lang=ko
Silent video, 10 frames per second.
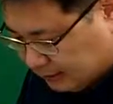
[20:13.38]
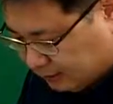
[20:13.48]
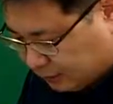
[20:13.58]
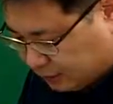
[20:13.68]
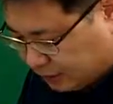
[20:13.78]

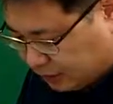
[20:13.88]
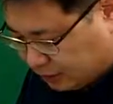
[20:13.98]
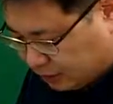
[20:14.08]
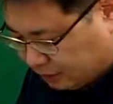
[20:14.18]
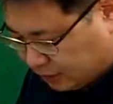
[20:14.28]
표현대리가
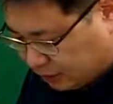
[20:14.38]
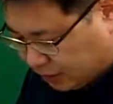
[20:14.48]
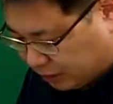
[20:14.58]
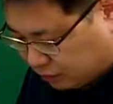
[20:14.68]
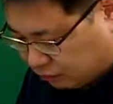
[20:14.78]
성립된다고
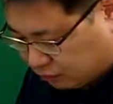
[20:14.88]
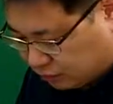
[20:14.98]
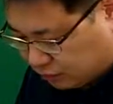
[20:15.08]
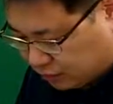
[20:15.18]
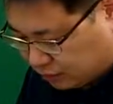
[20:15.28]
하여
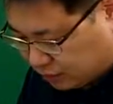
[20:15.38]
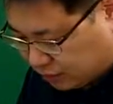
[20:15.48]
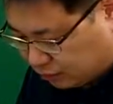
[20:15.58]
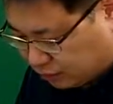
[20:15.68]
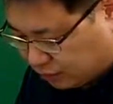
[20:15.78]
무권대리 성질이
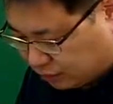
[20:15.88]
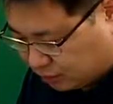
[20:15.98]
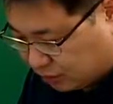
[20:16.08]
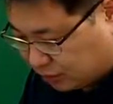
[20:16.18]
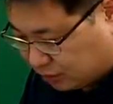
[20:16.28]
유권대리로
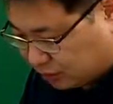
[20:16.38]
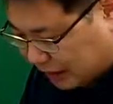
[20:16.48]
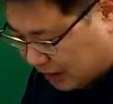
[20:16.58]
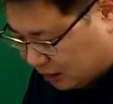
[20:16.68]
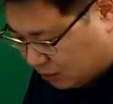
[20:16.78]
전환되는 것은
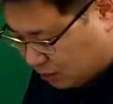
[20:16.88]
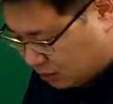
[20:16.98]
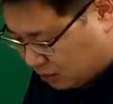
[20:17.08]
아니고,